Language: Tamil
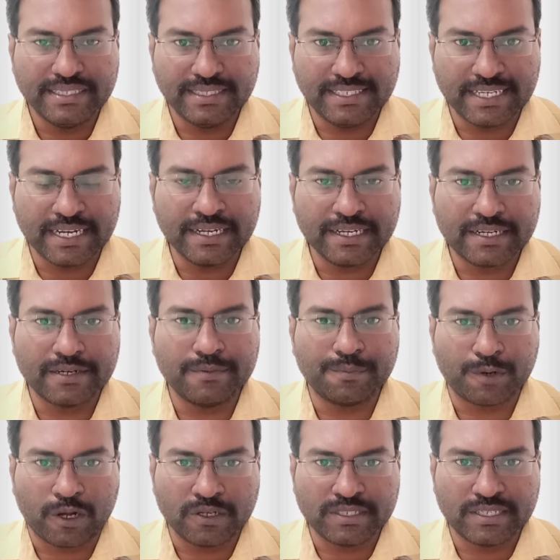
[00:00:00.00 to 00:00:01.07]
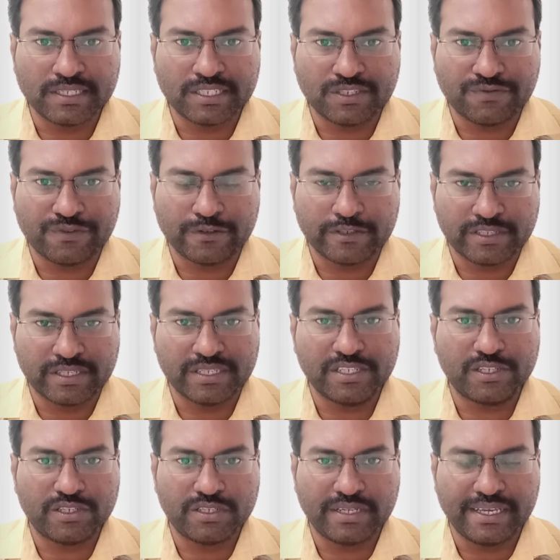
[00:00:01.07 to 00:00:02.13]
ஜங்க்டு ப்ராசஸ்டு ஃபுட்ஸு
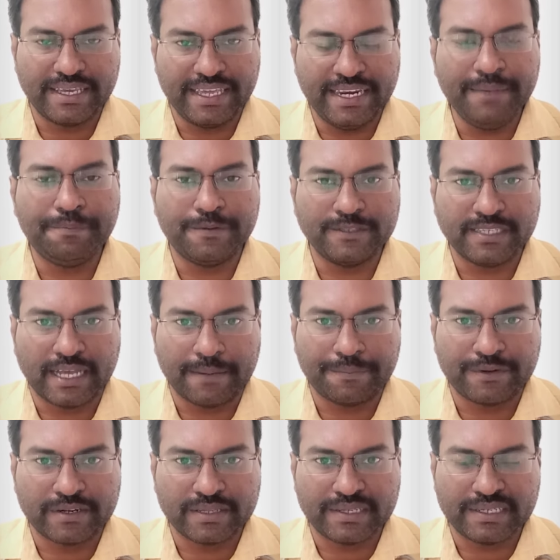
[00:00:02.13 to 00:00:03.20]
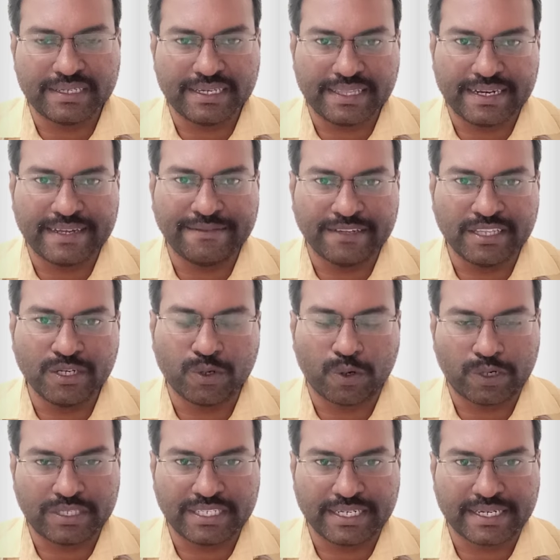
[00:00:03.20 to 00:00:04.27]
இனிப்பு சாப்பிட்றது இதெல்லாம் வந்து
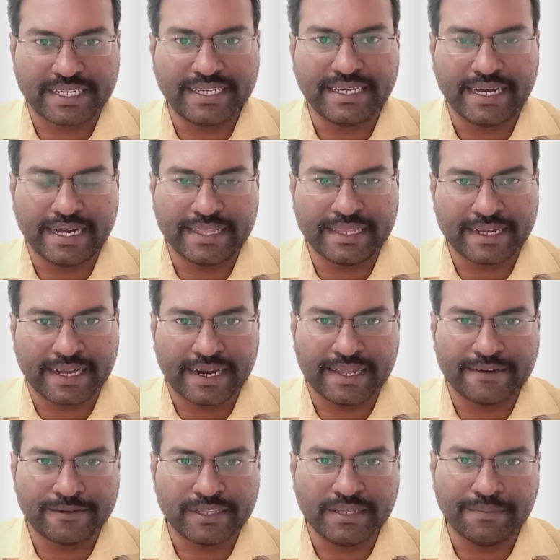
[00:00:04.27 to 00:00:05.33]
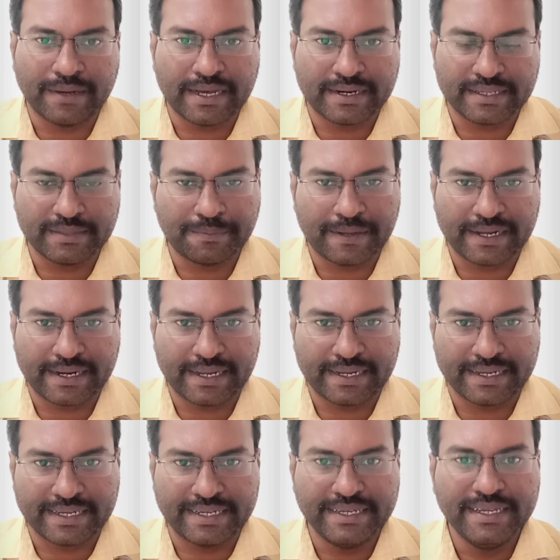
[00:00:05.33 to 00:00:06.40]
குறைச்சிக்கிட்ட அந்த கலர் வந்து மாறுறது
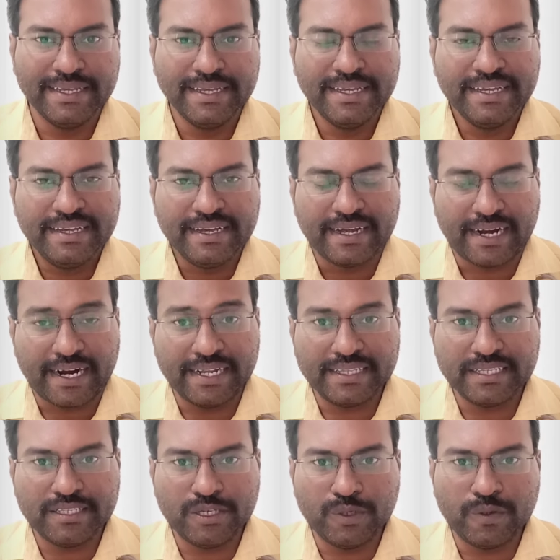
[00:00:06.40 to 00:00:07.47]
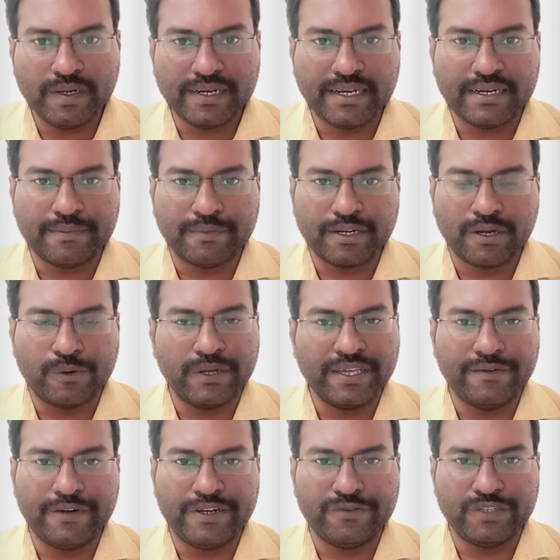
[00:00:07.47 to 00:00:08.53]
பார்க்கலாங்க அடுத்தது யூரின்ல நம்ம
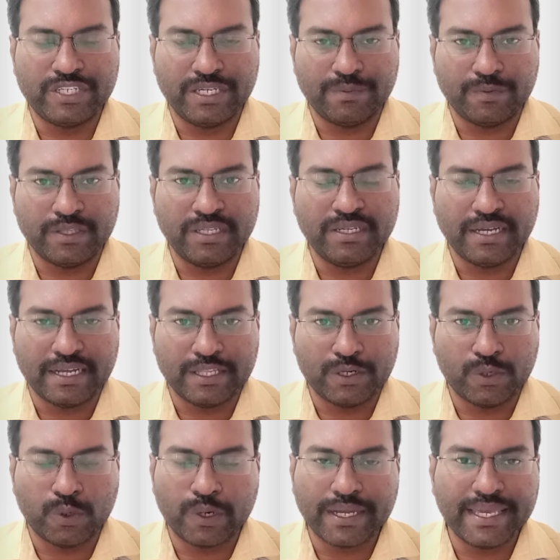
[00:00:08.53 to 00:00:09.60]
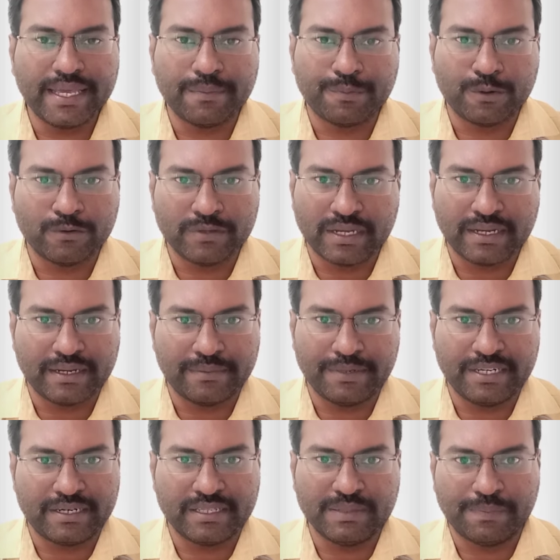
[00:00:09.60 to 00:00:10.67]
கவனிக்க வேண்டிய விஷயம் வந்து அது நுரையா போகுதா
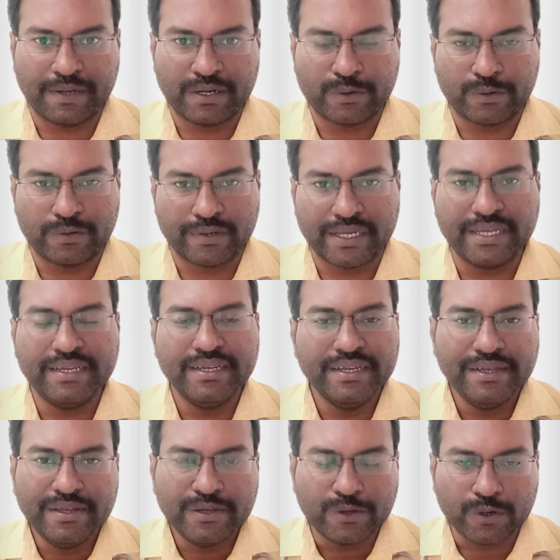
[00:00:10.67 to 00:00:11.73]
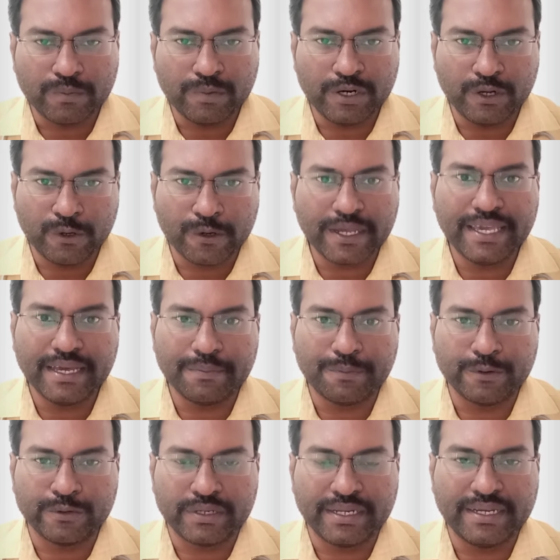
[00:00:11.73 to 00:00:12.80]
அப்படின்றது பார்க்கணுங்க ரொம்ப நுரையா
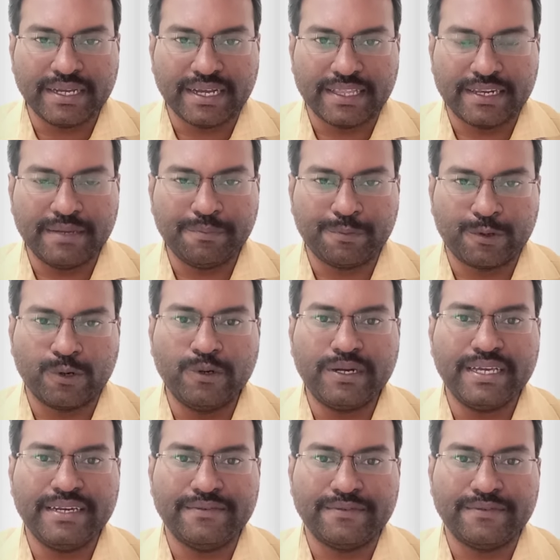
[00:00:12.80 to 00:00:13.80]
போகுதுன்னா அதில் ப்ரோட்டீன்